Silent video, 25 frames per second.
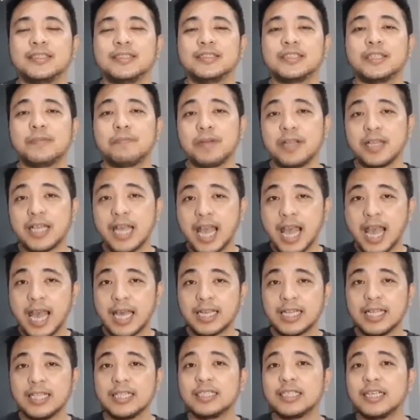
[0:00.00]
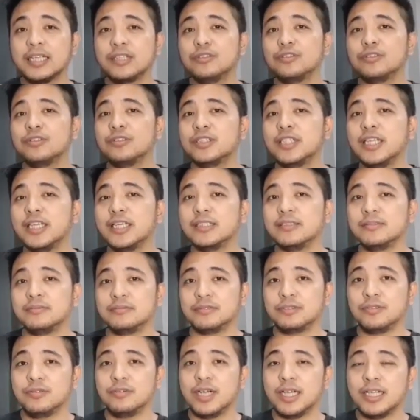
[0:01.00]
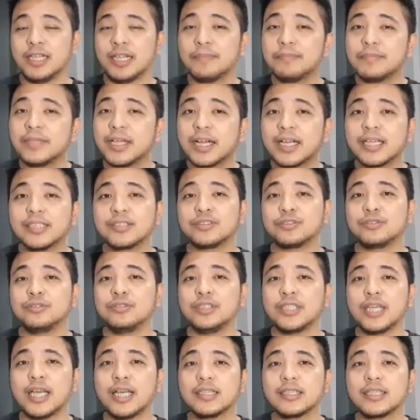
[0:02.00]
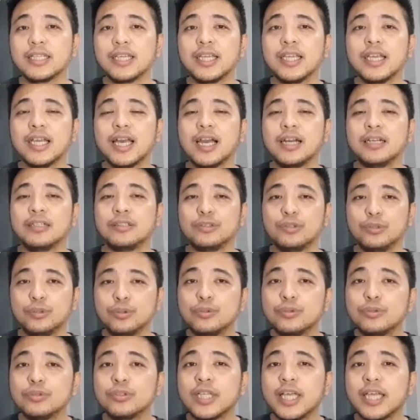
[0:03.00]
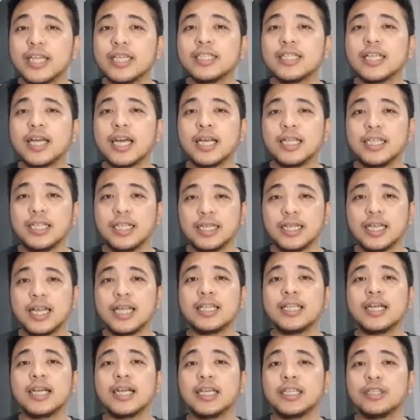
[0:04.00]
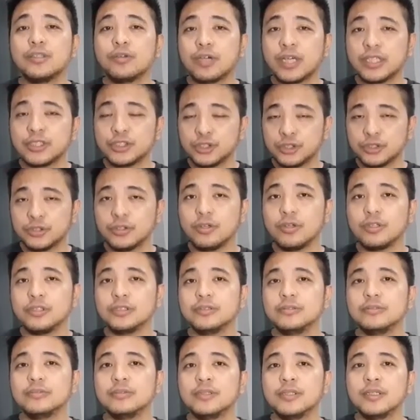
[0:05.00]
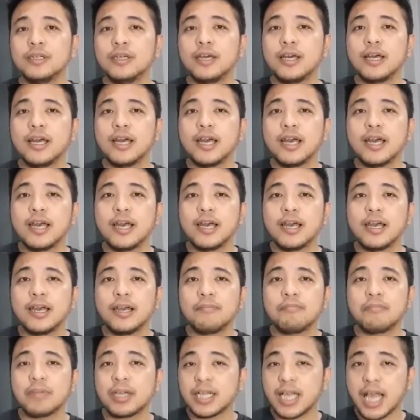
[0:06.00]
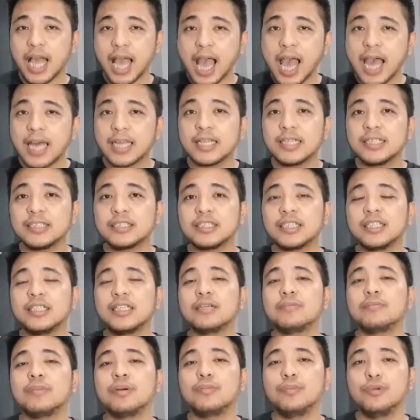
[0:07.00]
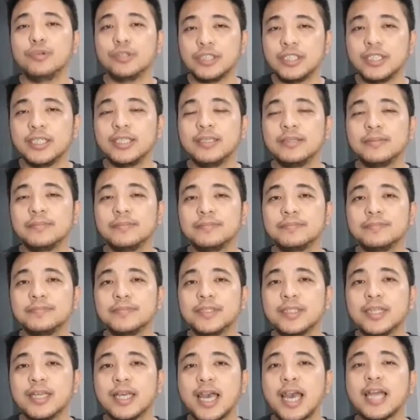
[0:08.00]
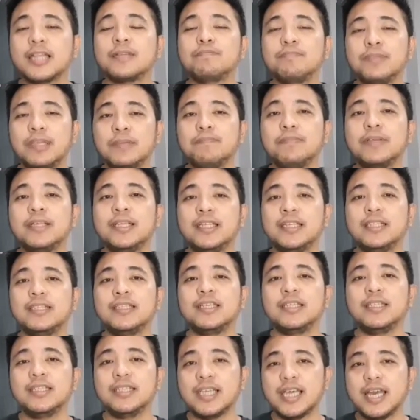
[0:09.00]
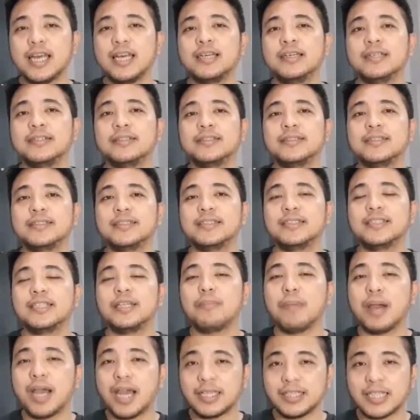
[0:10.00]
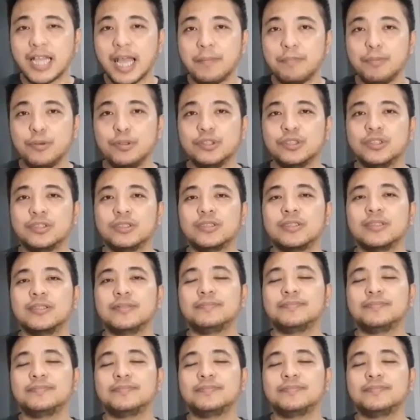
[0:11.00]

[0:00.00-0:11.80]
Sa pag-aaral, ganun din alam ng estudyante ang tunay na halaga ng edukasyon, mag-aaral siya ng mabuti at pipilitin niya na makatapos.